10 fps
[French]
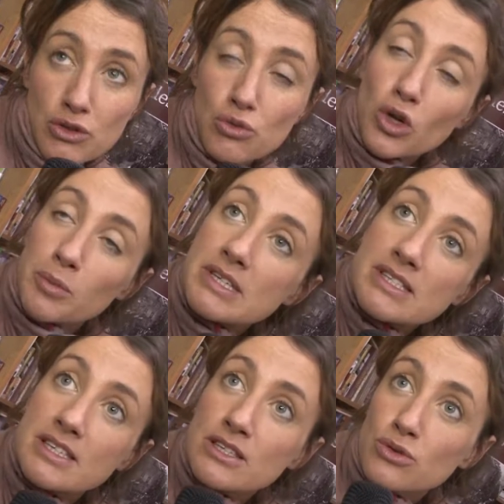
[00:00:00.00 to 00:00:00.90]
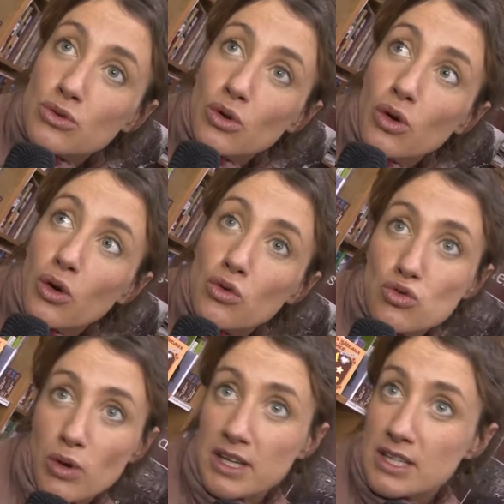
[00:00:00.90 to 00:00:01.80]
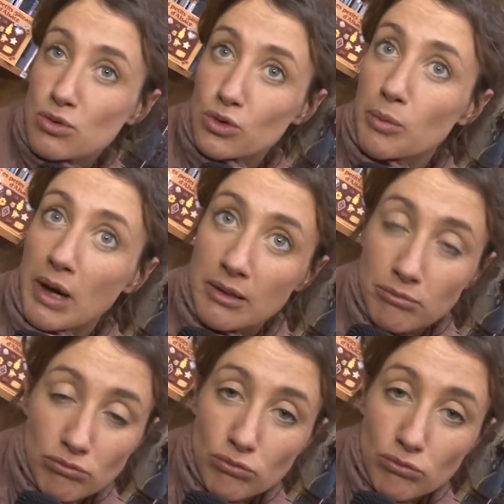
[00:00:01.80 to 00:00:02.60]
C'est une comédie sur euh, une soirée qui tourne mal,